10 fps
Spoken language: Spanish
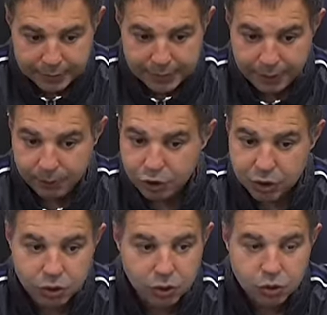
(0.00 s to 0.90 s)
que hemos
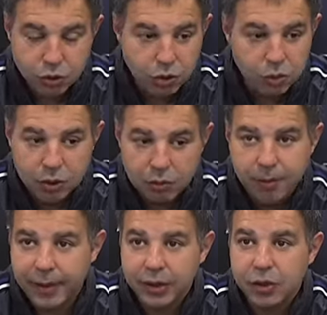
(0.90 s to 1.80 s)
hecho los ocho últimos
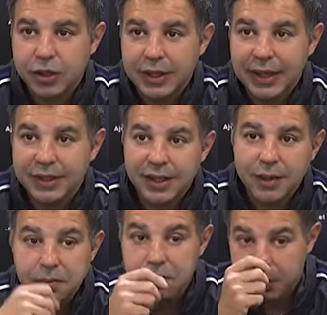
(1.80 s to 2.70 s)
partidos en casa.